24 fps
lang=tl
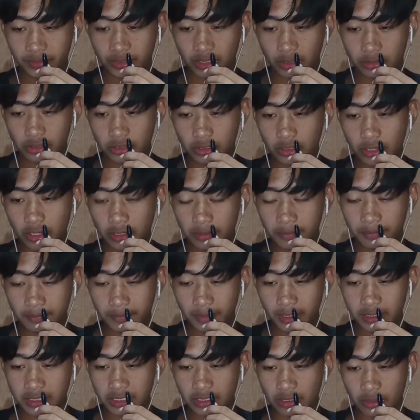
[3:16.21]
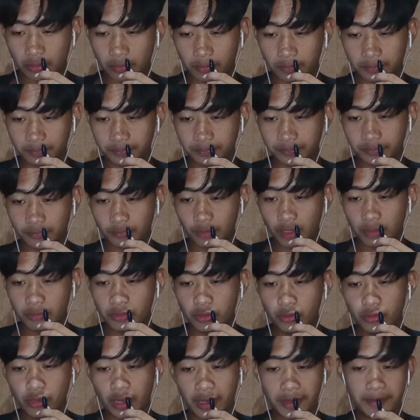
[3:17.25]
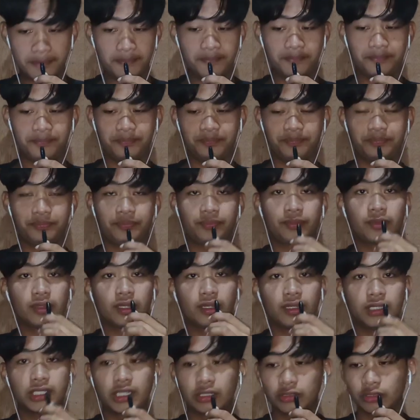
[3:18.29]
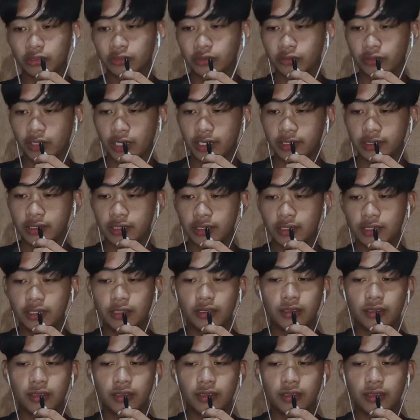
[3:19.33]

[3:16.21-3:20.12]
So, sunod, let's go. From Unard. Shoutout, Unard.